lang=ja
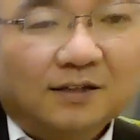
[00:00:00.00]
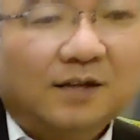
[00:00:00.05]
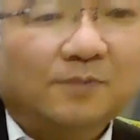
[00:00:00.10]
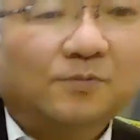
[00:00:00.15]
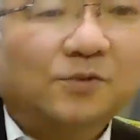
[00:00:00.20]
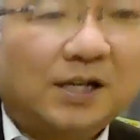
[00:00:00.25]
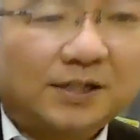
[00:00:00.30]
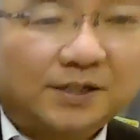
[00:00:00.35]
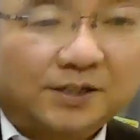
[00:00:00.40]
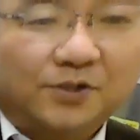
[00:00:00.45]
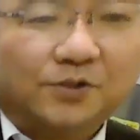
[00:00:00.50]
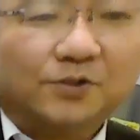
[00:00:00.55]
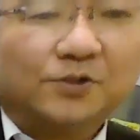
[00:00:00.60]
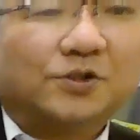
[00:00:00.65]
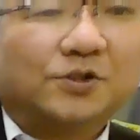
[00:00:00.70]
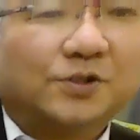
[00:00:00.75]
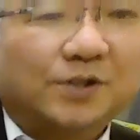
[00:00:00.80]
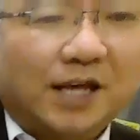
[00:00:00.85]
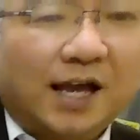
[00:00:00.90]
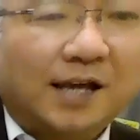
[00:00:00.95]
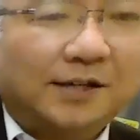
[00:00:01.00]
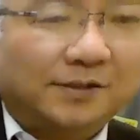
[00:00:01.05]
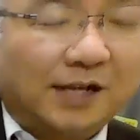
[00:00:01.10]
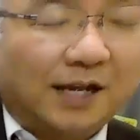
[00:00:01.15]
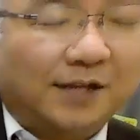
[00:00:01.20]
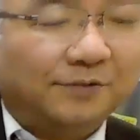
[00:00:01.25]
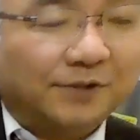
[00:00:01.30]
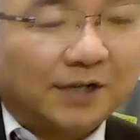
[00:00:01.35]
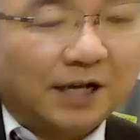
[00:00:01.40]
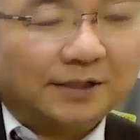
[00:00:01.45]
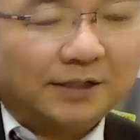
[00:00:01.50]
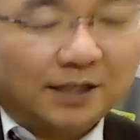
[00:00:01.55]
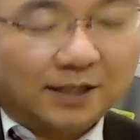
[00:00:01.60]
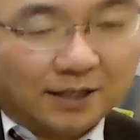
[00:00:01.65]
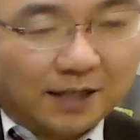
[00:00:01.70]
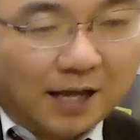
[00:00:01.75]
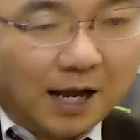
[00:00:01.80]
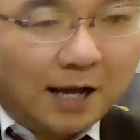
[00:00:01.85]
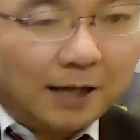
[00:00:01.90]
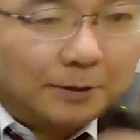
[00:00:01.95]
で昔、九州大学ぐらいに受かって
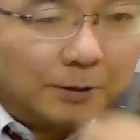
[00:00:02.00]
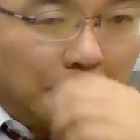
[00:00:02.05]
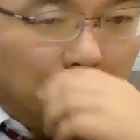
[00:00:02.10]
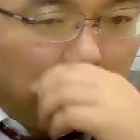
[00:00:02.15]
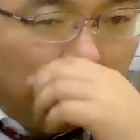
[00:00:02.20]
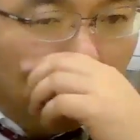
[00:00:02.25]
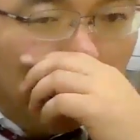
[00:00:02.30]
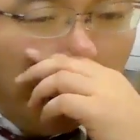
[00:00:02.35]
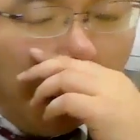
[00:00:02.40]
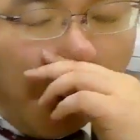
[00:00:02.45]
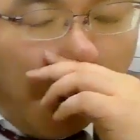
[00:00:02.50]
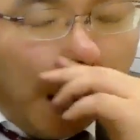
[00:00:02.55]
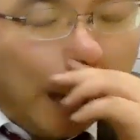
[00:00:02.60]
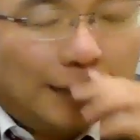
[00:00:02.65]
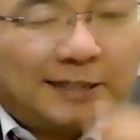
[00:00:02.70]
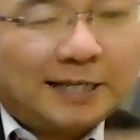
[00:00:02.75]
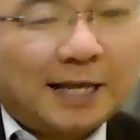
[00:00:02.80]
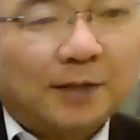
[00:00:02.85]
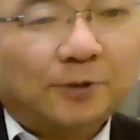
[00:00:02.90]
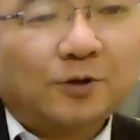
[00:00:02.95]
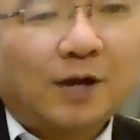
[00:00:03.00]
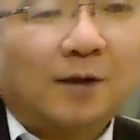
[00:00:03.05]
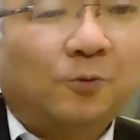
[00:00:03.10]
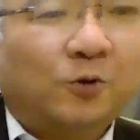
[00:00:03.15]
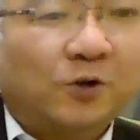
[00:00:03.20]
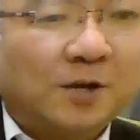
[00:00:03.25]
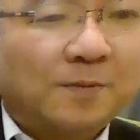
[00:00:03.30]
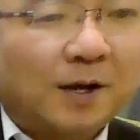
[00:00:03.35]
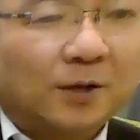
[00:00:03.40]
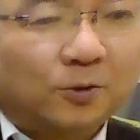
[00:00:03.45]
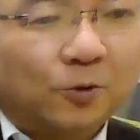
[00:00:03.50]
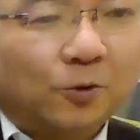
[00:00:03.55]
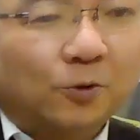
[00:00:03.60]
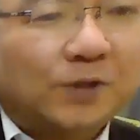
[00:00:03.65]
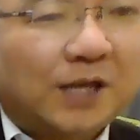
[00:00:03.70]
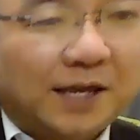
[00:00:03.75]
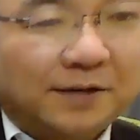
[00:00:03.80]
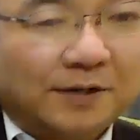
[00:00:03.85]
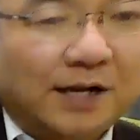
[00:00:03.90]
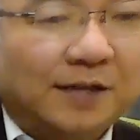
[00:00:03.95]
たなという生徒が、もう今、
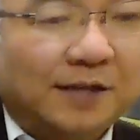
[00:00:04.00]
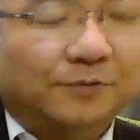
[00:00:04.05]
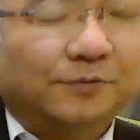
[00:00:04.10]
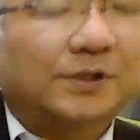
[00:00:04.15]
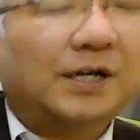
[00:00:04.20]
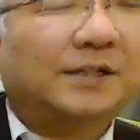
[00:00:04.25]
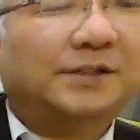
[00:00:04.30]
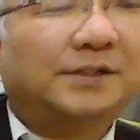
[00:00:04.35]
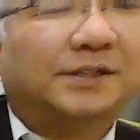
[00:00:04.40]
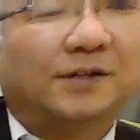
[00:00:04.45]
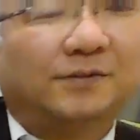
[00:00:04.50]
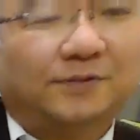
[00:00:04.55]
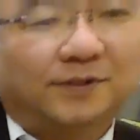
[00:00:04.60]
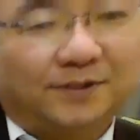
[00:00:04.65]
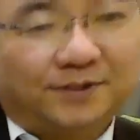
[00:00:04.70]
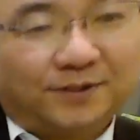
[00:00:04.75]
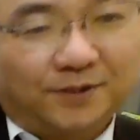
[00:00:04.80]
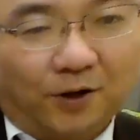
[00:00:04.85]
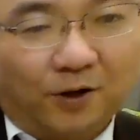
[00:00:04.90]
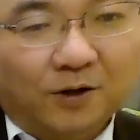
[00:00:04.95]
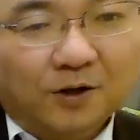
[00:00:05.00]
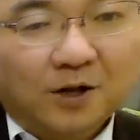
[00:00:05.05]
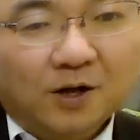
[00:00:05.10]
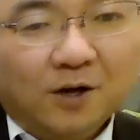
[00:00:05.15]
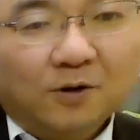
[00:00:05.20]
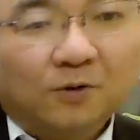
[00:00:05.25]
東大ぐらいに受かっちゃうんですよ。